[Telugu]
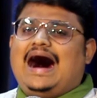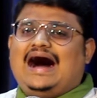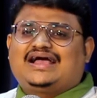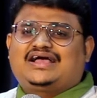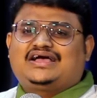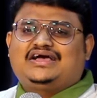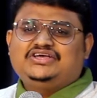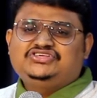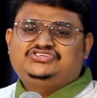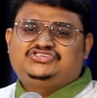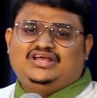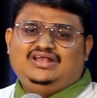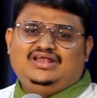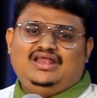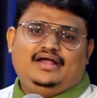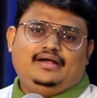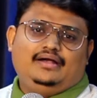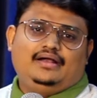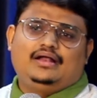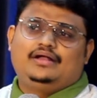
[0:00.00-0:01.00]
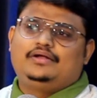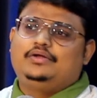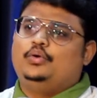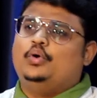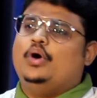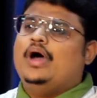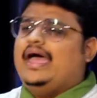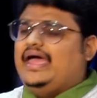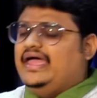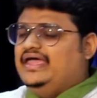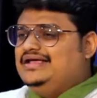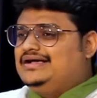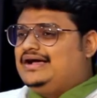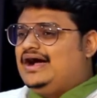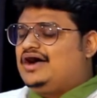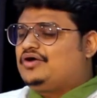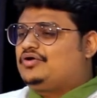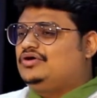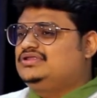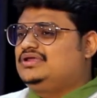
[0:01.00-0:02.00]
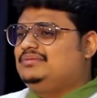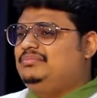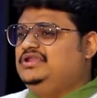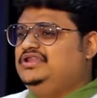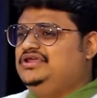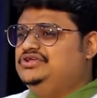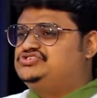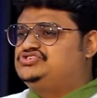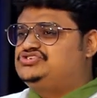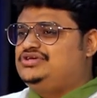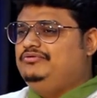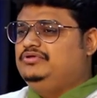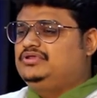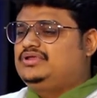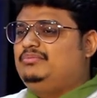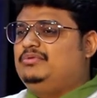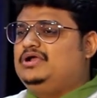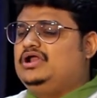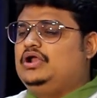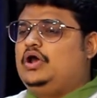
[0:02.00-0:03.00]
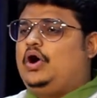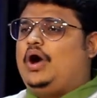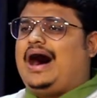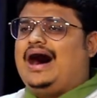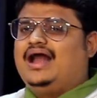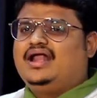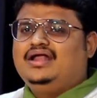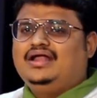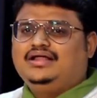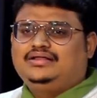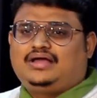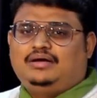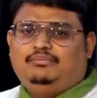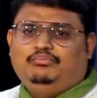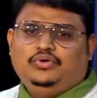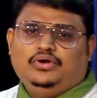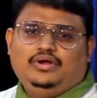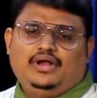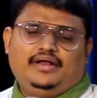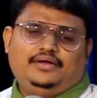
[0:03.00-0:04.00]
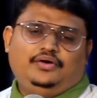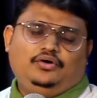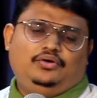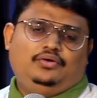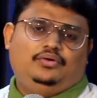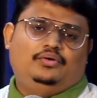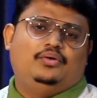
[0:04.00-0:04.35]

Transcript: అక్క చెల్లెండ్రులను ఇంకా కొంతమంది జీవితములలో అన్న తమ్ముళ్లను